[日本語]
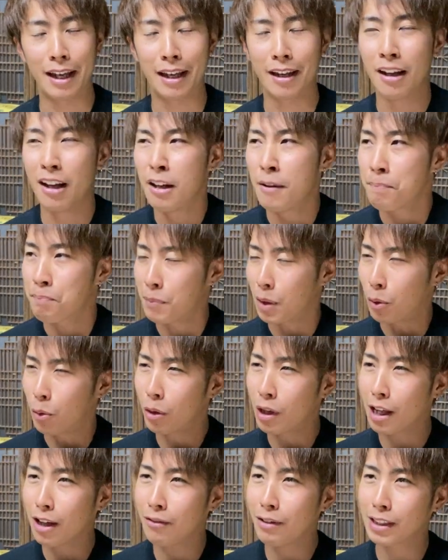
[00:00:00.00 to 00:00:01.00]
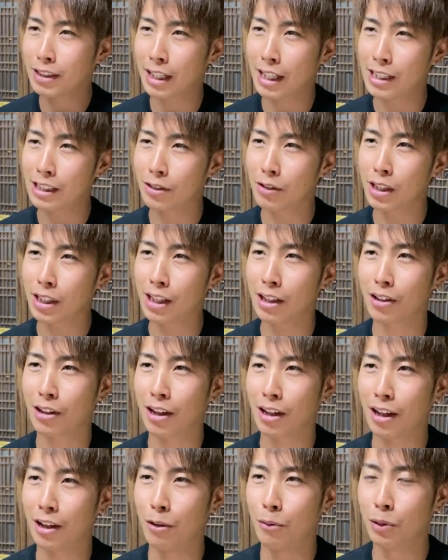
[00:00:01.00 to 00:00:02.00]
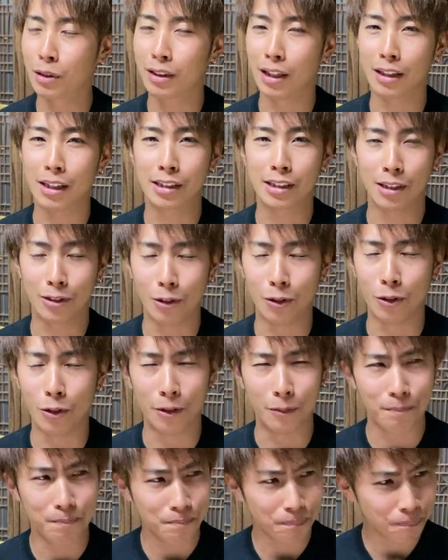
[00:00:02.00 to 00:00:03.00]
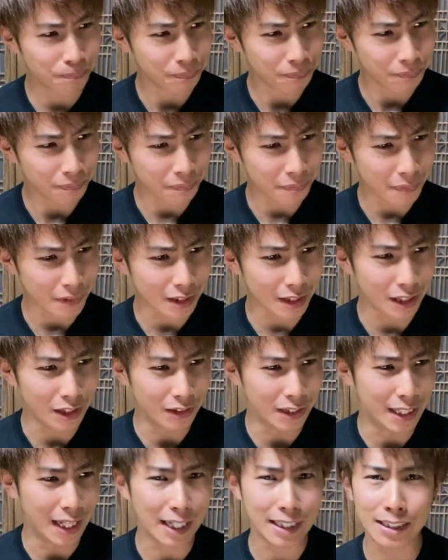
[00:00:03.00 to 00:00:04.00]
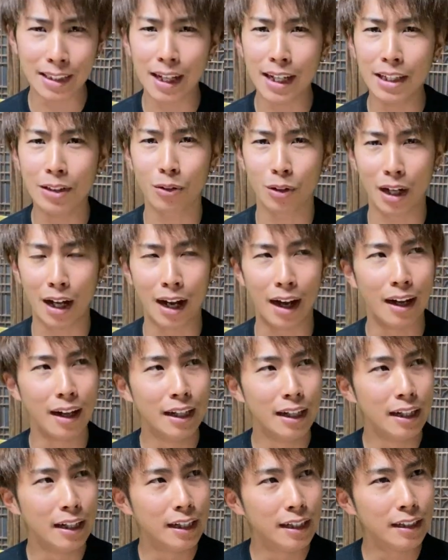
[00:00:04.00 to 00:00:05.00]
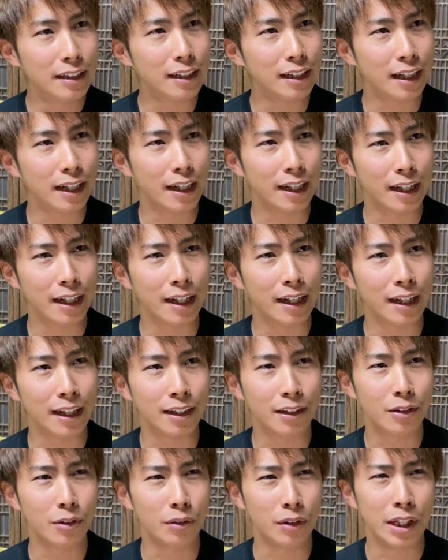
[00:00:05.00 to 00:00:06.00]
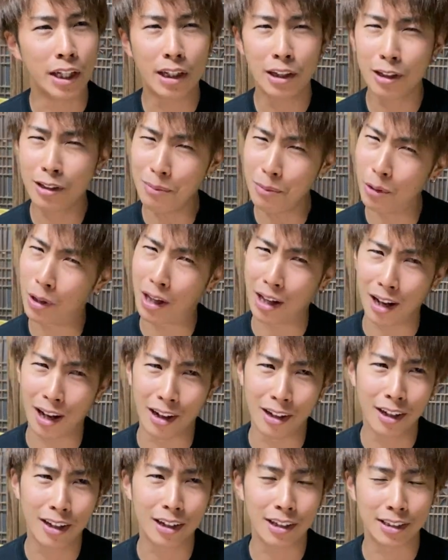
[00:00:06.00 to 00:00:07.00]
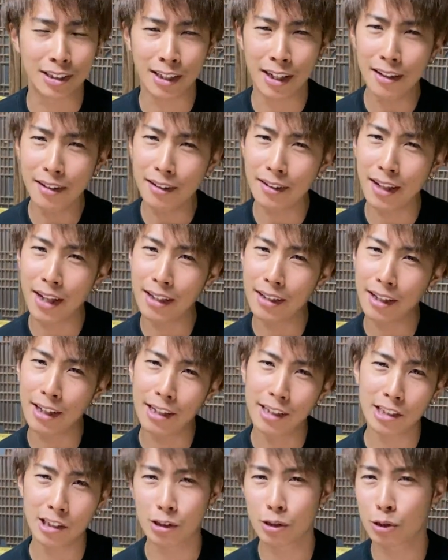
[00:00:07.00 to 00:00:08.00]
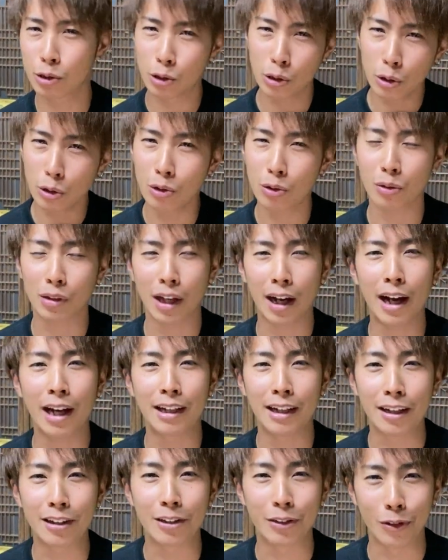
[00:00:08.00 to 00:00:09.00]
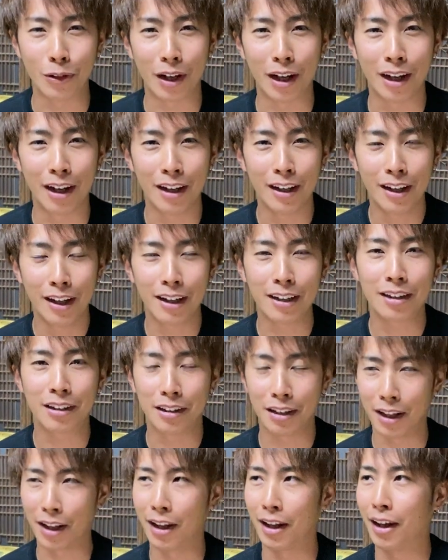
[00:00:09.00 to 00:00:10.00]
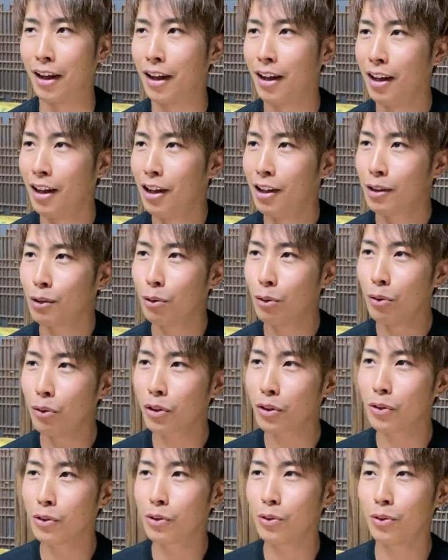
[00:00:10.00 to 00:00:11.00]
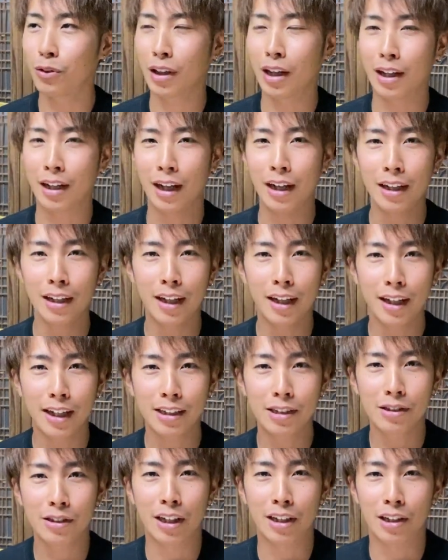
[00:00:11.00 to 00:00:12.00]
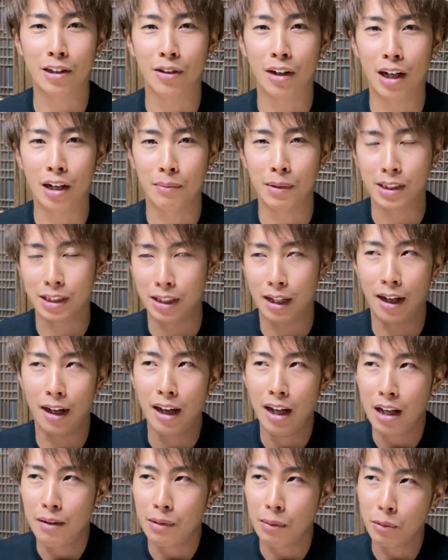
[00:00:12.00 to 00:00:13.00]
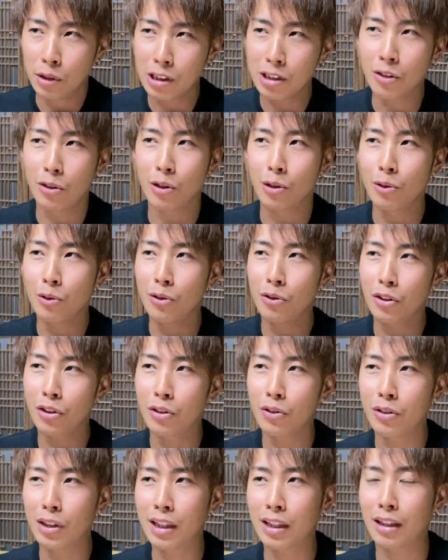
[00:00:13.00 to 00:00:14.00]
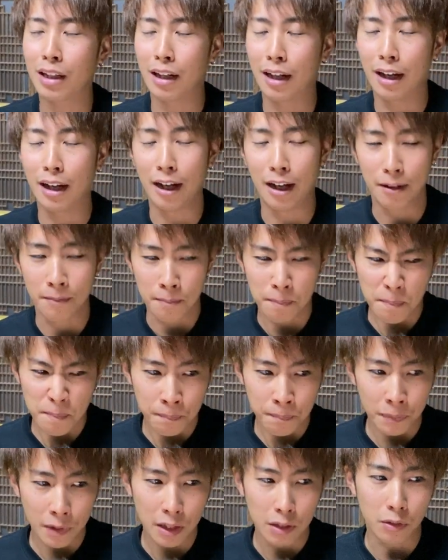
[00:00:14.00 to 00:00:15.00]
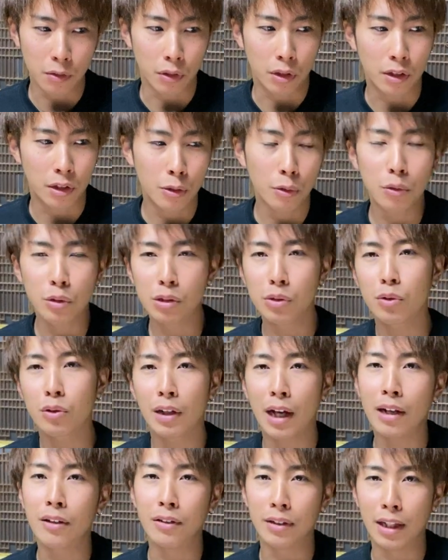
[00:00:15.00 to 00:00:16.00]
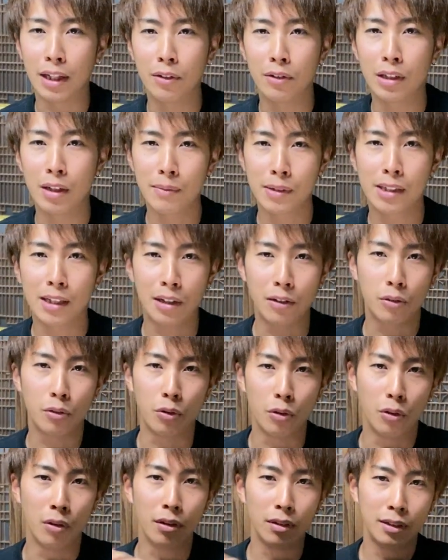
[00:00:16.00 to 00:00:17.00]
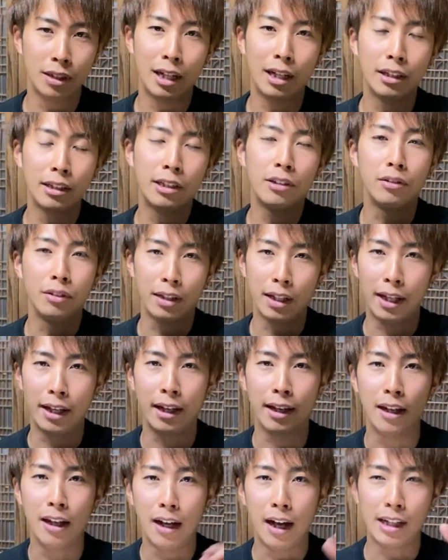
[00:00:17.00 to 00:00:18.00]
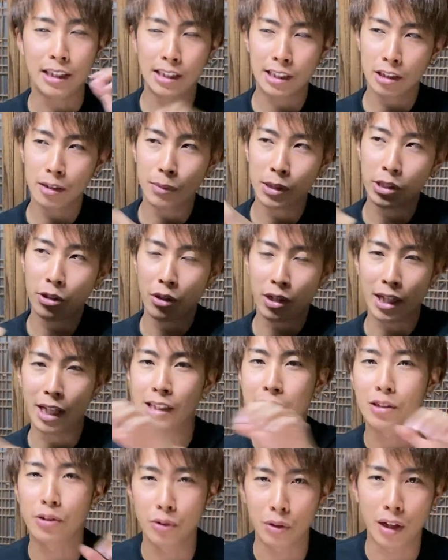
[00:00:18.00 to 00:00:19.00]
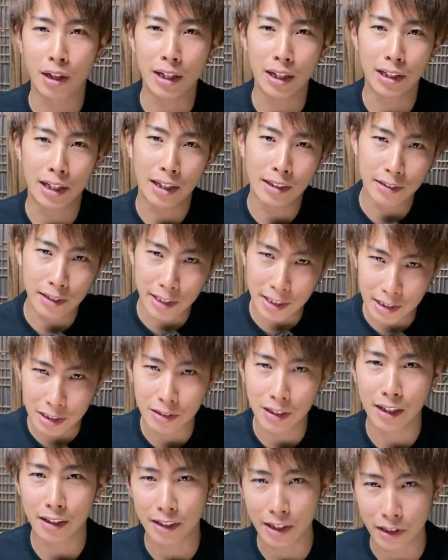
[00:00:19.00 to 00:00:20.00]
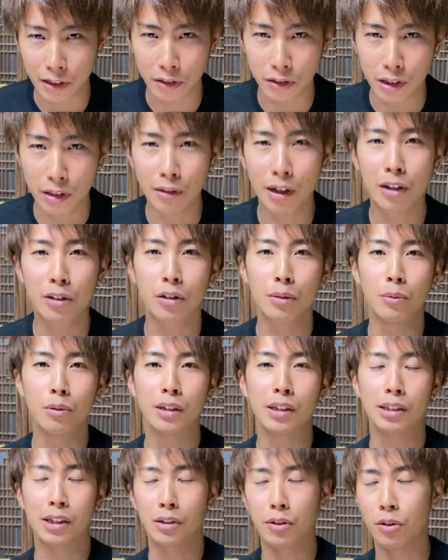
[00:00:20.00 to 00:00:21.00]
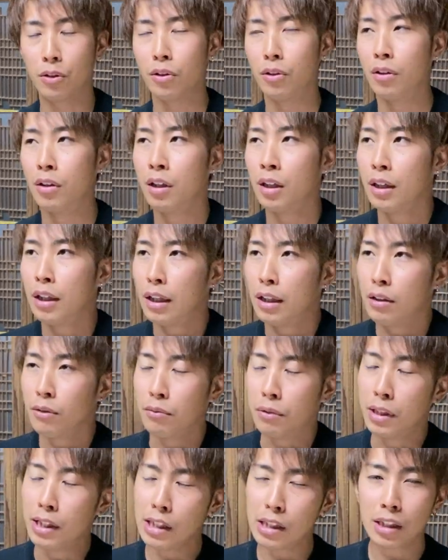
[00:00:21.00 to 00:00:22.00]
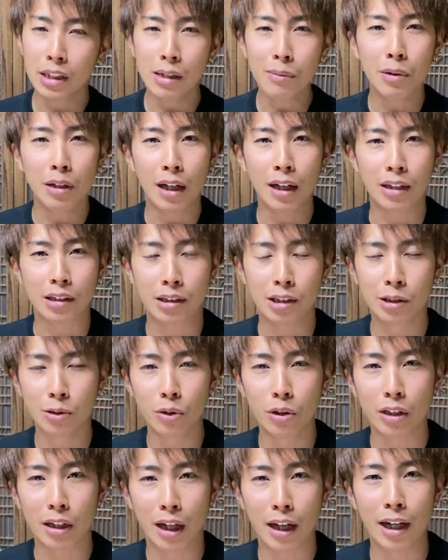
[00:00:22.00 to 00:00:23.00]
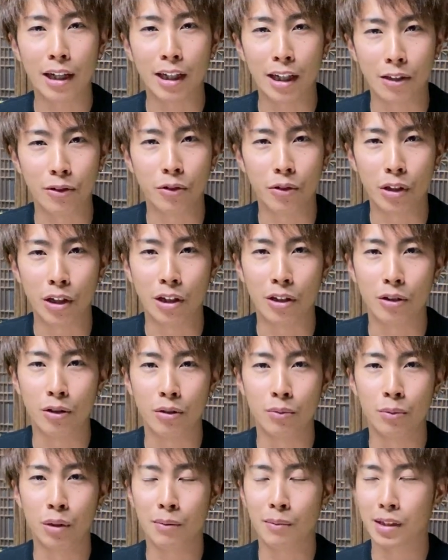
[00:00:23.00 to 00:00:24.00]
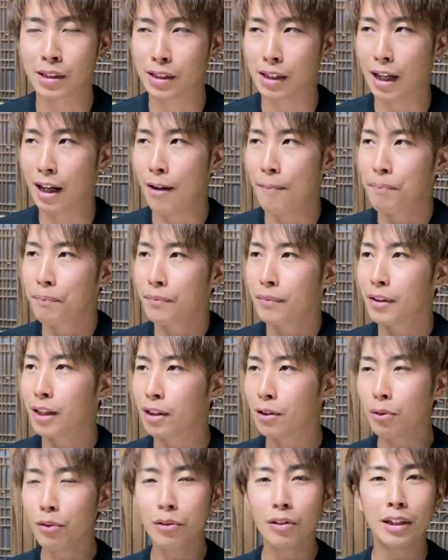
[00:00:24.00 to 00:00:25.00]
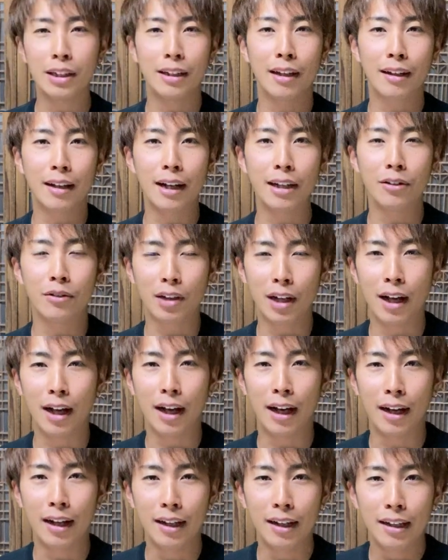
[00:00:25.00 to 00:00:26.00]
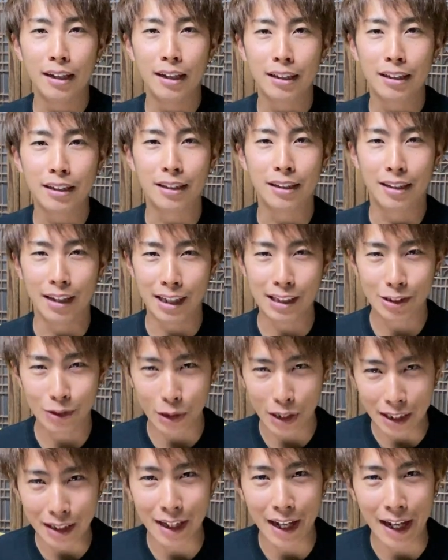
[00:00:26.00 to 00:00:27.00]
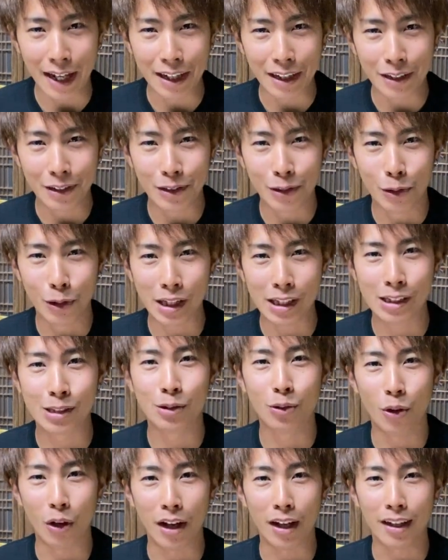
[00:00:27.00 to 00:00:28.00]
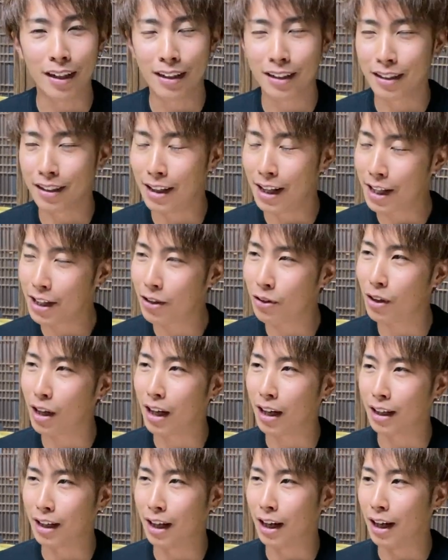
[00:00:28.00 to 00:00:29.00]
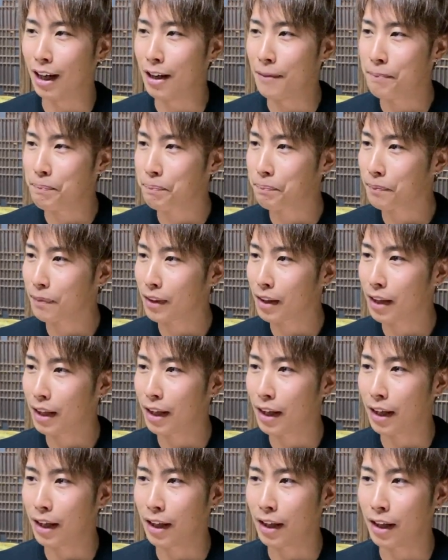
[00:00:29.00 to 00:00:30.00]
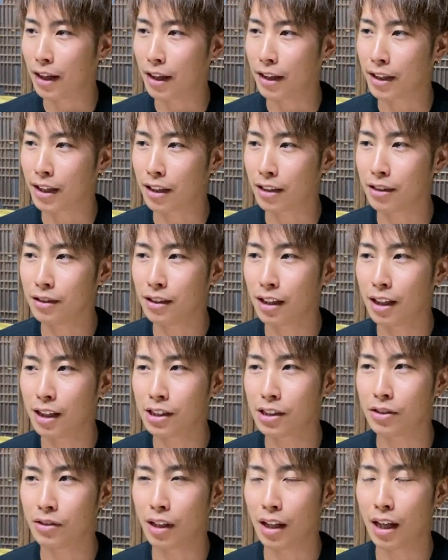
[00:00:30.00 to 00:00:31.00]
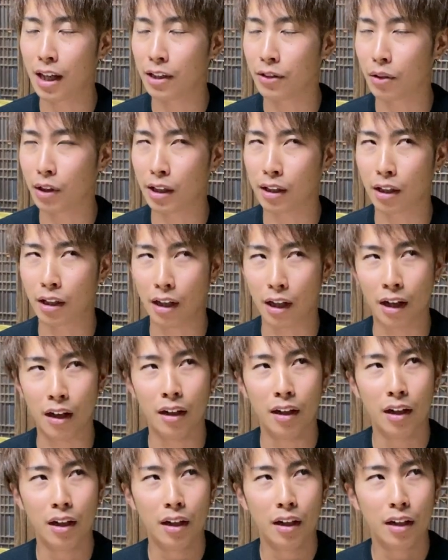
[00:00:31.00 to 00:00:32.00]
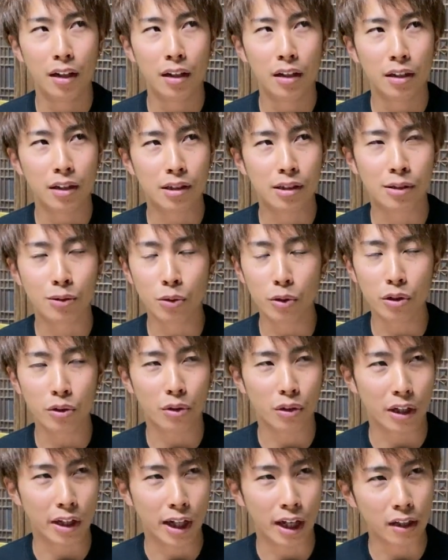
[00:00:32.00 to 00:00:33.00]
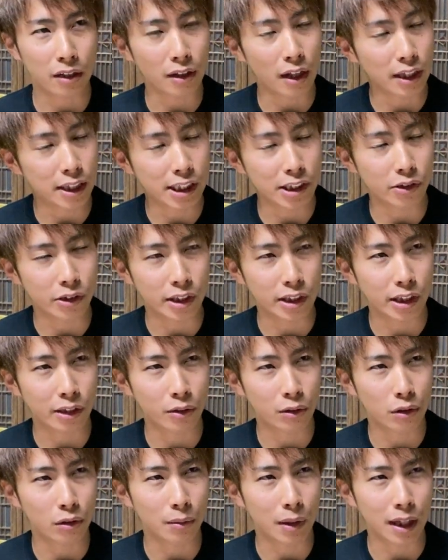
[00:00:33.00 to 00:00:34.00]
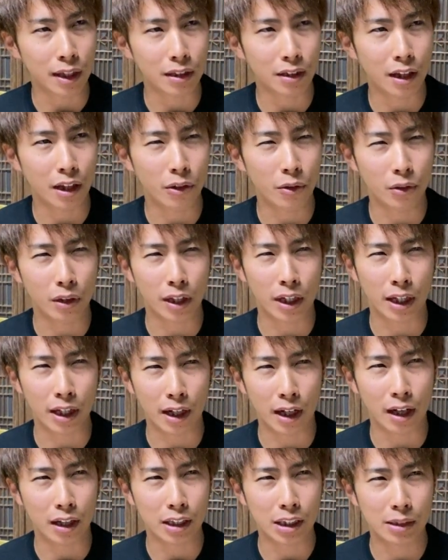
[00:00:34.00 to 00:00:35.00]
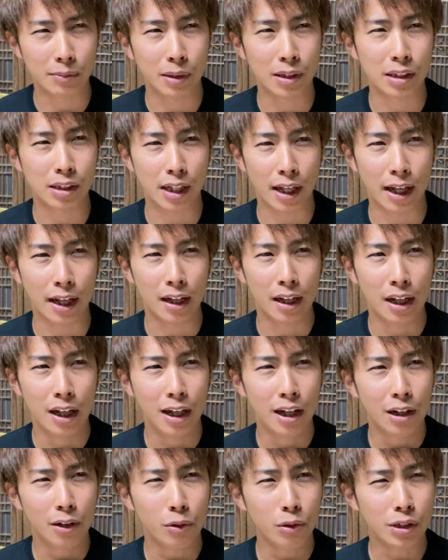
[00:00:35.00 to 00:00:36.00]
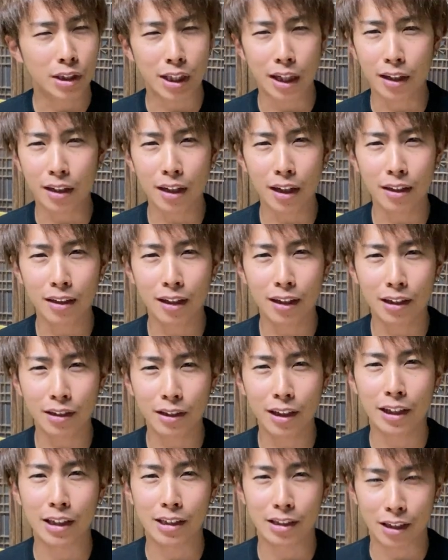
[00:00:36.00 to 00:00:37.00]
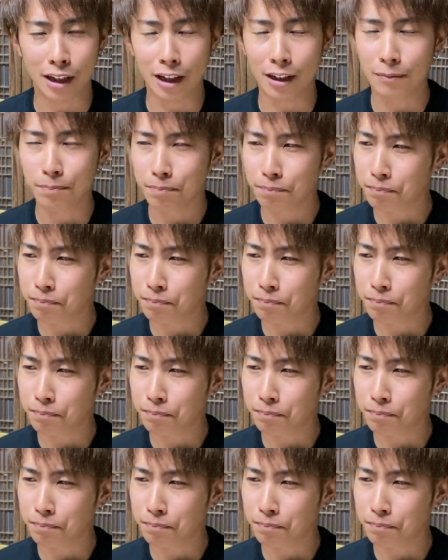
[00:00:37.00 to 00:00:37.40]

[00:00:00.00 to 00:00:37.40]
い、まあ、これは最初に来た時思ったんですけど野菜とかえー、っと肉もかななんか全体的にちょっと高いなっていうのがあって東京の方がガンガン安いなっていうのがありました、もちろん東京だったらその競争があるんでいろんな店がこう並んでるんであっちの店より安くとかでだんだん安くなっていくっていうのはあると思うんですけどにしてもなんかすごい高いなというふうに思いましたで特に高いのがガソリン代これすごいレギュラーが、えー、177円とかやったかなすごいとこで180いってるとこもあったような気がしますね。これ若干高くないですか